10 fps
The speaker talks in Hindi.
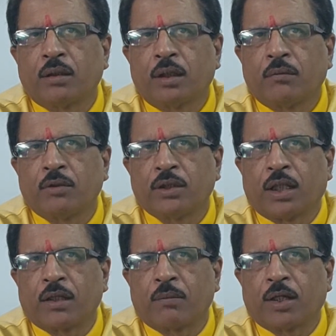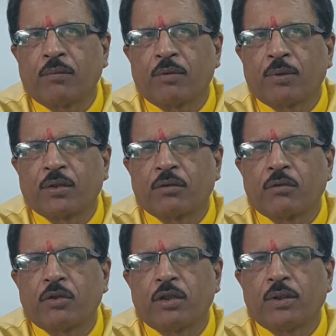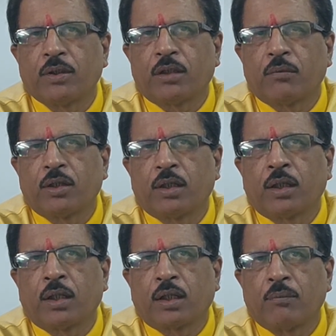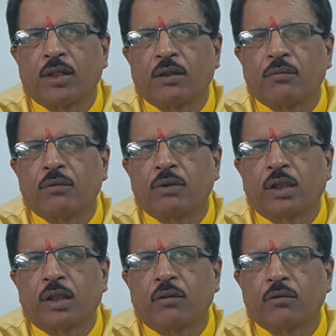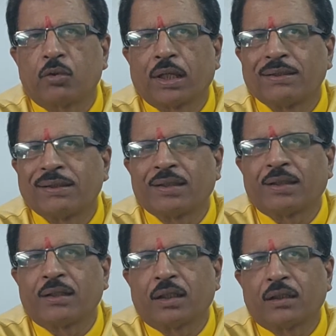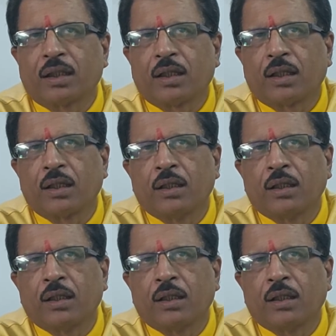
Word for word: के विचार के बारे में प्रश्न कुंडली में षडबल का क्या महत्व होता है उसको कैसे देखा जाता है